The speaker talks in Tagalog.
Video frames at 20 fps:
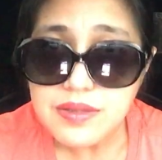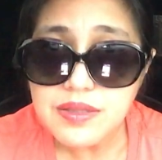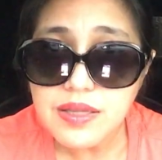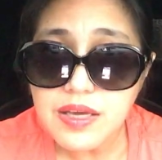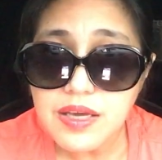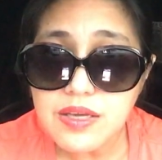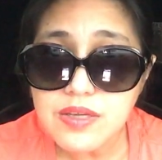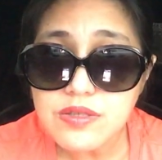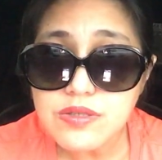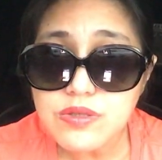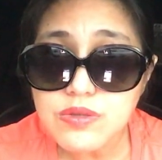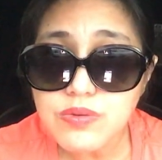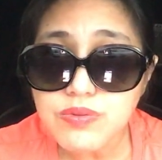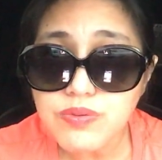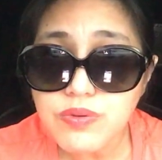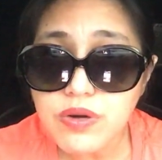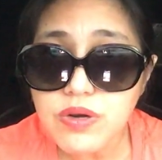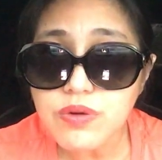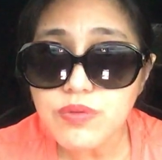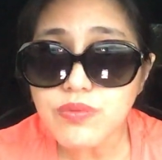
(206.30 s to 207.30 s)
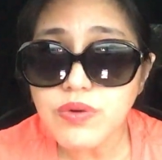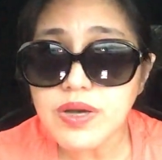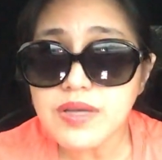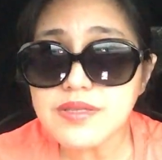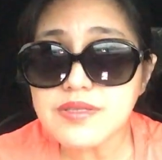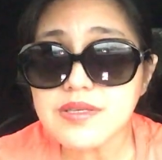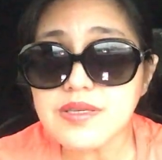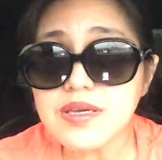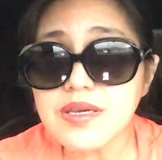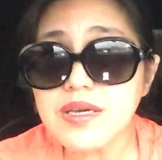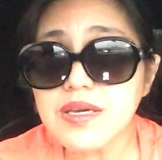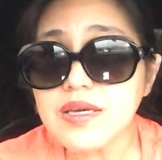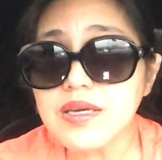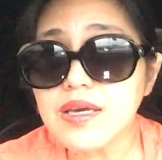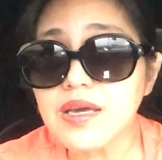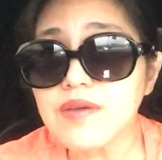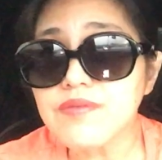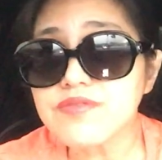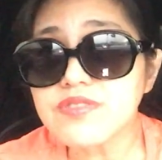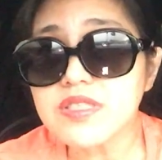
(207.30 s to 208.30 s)
Thanks for watching.
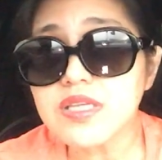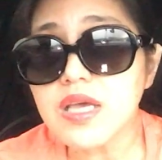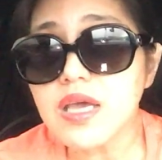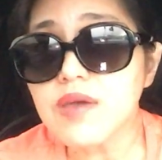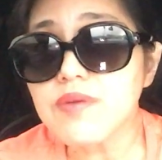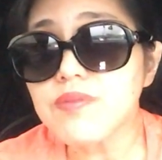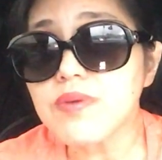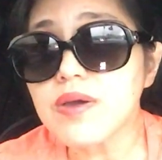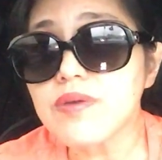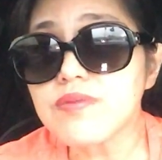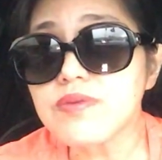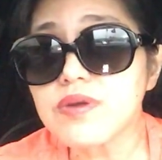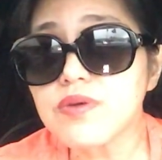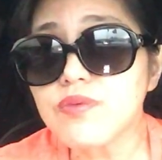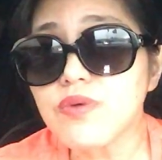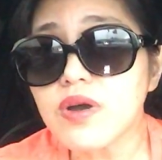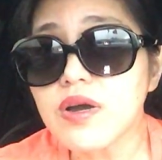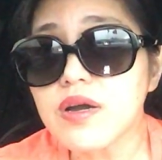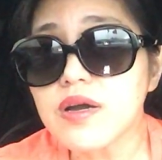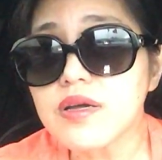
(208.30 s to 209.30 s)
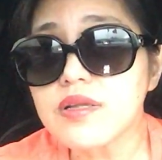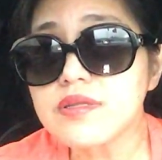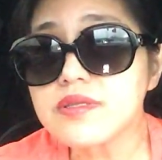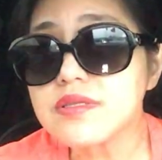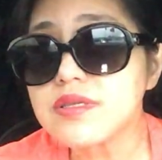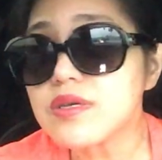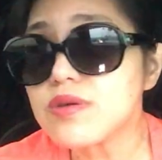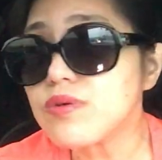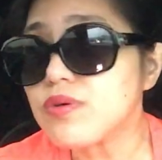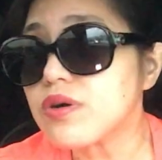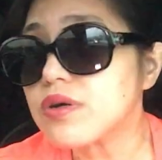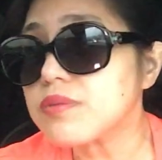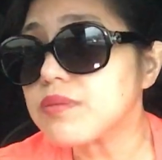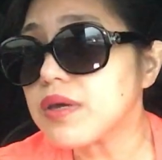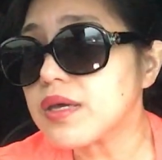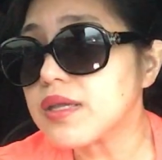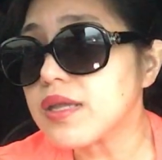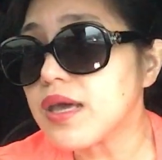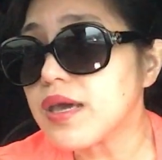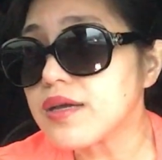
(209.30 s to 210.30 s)
Keep safe, everyone. See you on
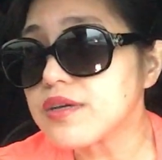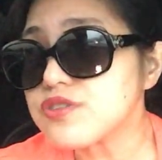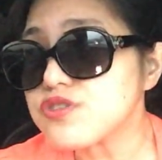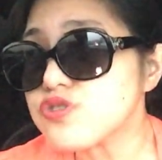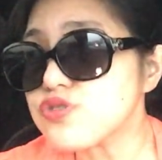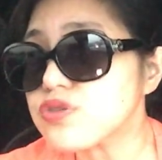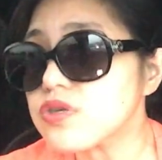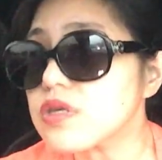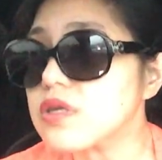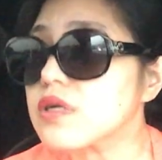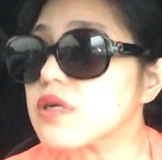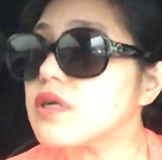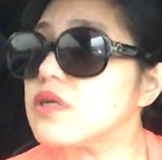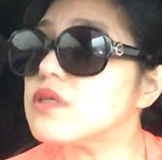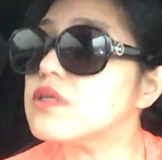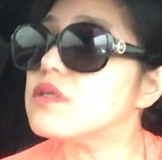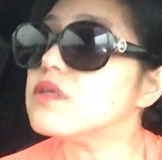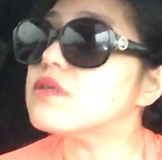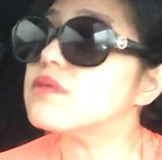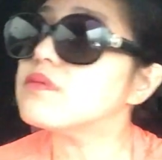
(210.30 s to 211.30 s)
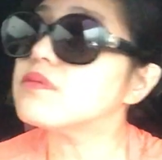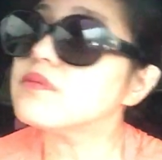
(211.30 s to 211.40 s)
my next Chico.